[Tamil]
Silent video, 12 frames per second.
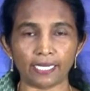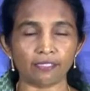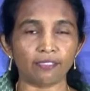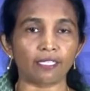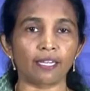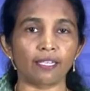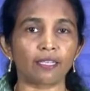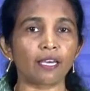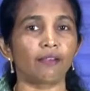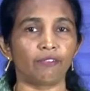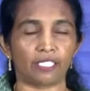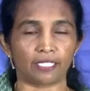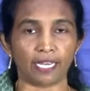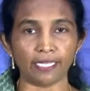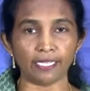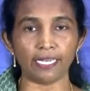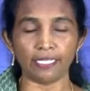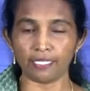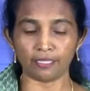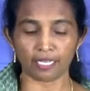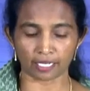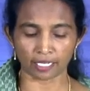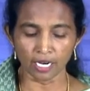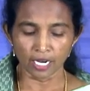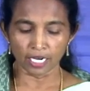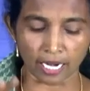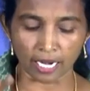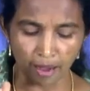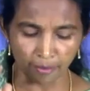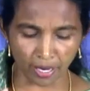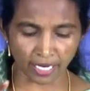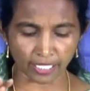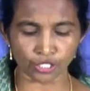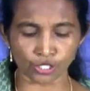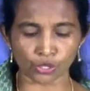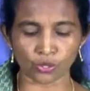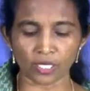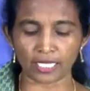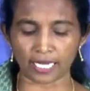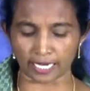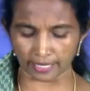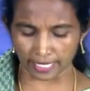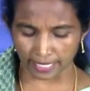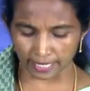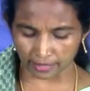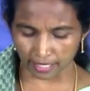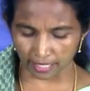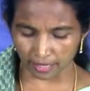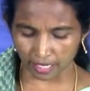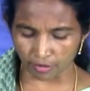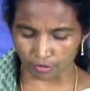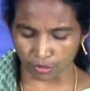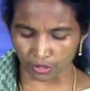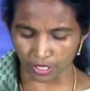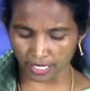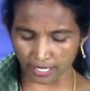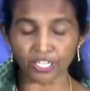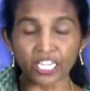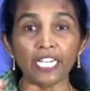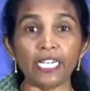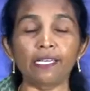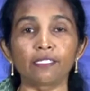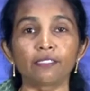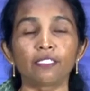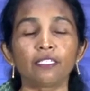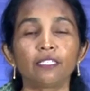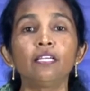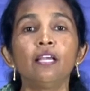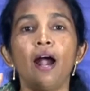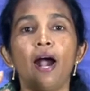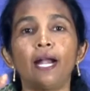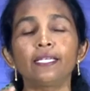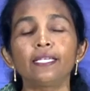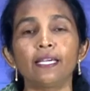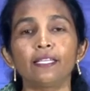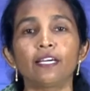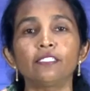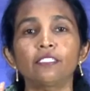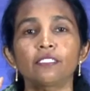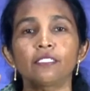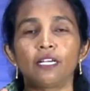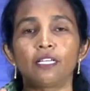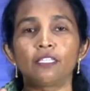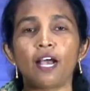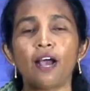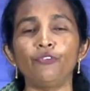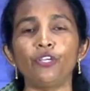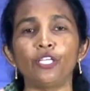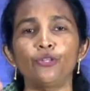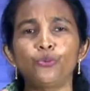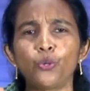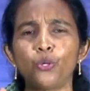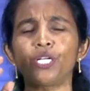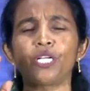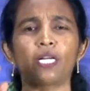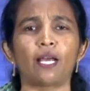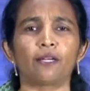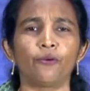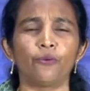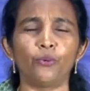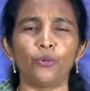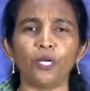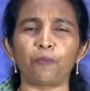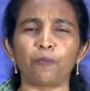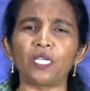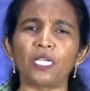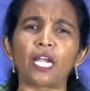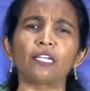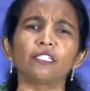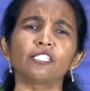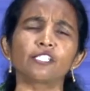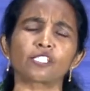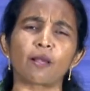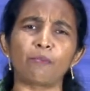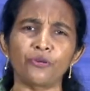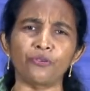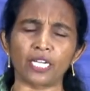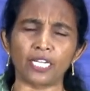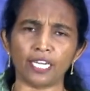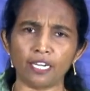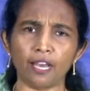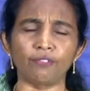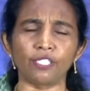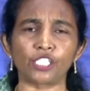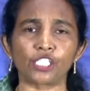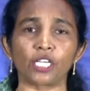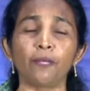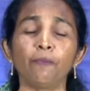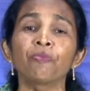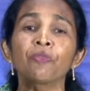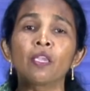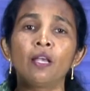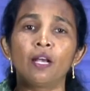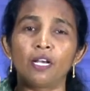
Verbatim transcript: அந்த இடத்துல தான் அவர் தங்கி இருந்தார் ராமா என்று சொல்லுகிற அந்த இடத்துல தான் அவருடைய வீடு இருந்தது அங்கே தான் தாவீது ஓடுகிறார் ஓடி போய் நடந்த சம்பவங்கள் எல்லாவற்றையும்